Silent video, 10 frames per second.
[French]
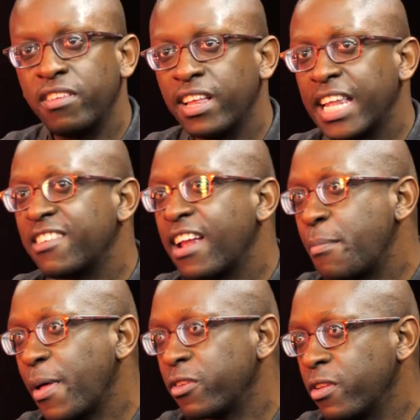je connaissais
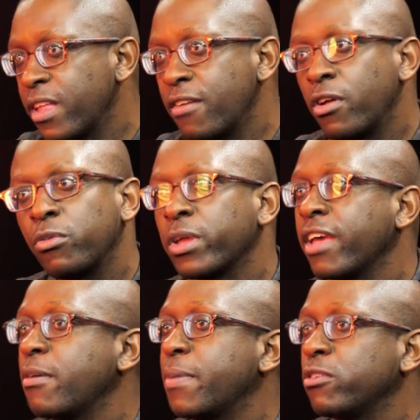déjà la personne d'avant,
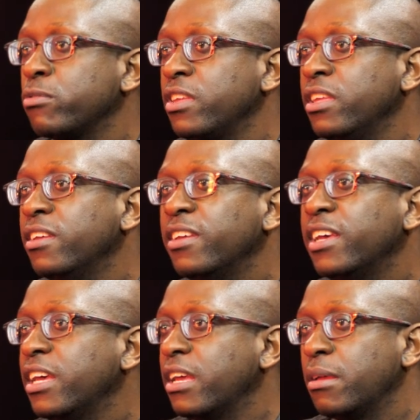donc il n'y avait pas de souci.
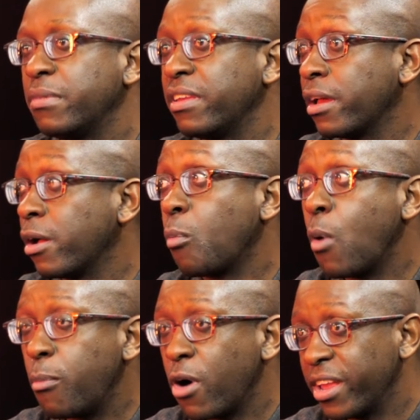Mais euh,
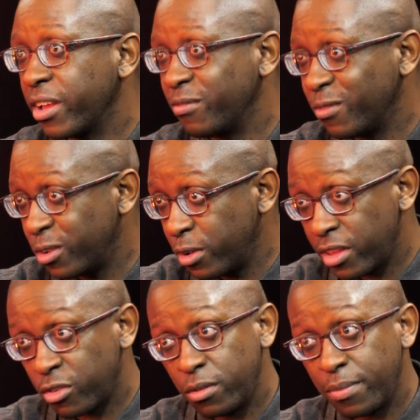moi, pour aller
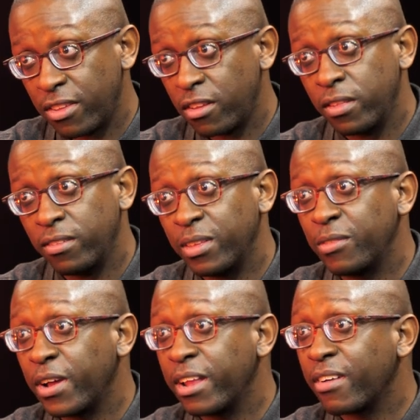connaître une personne,
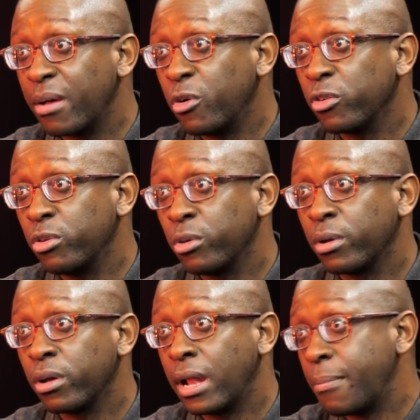il fallait vraiment que
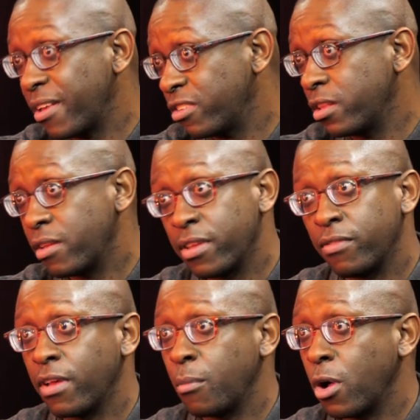euh, la personne elle
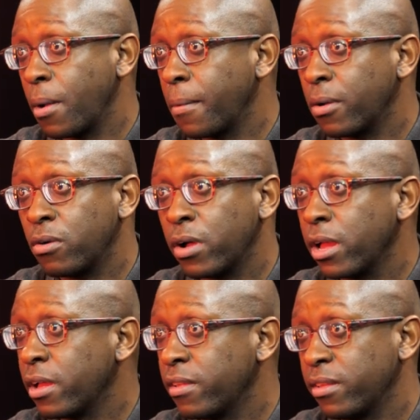vienne vers te chercher.
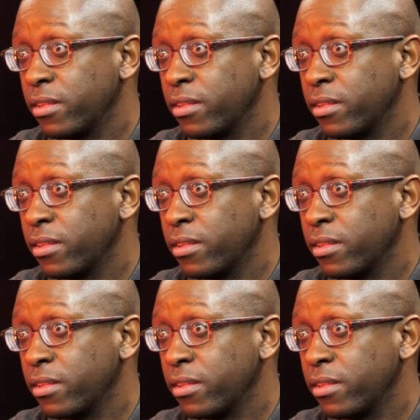Ouais.